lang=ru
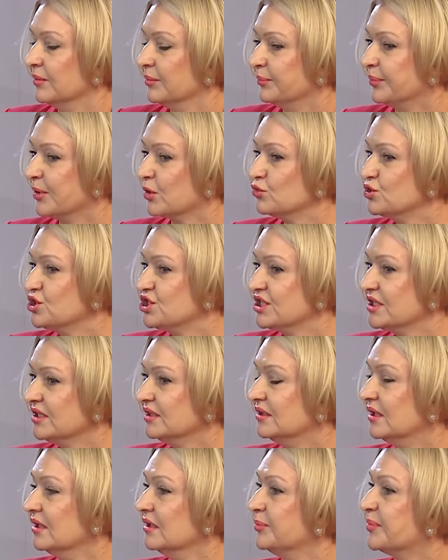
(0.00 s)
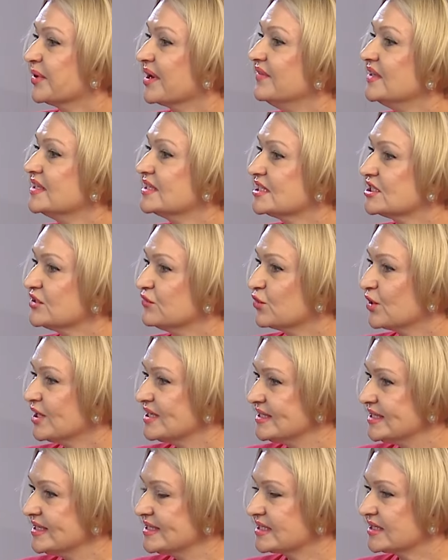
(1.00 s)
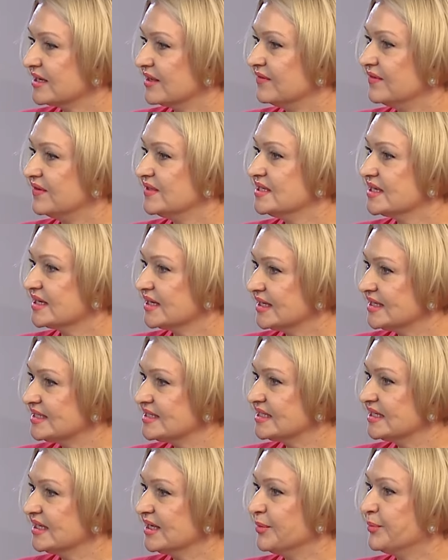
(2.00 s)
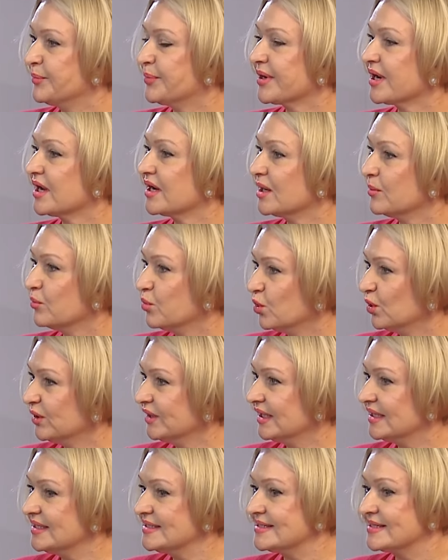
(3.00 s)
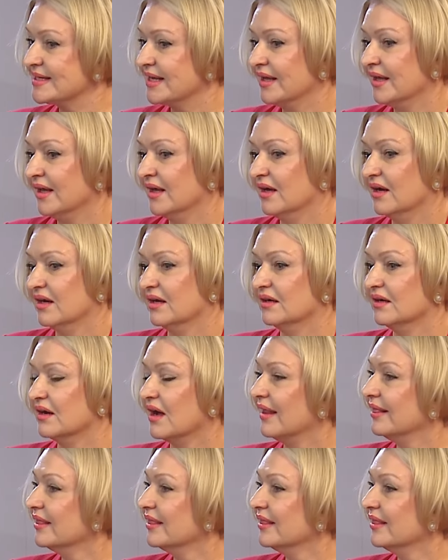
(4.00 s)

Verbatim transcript: поручил правительству Российской Федерации проработать а,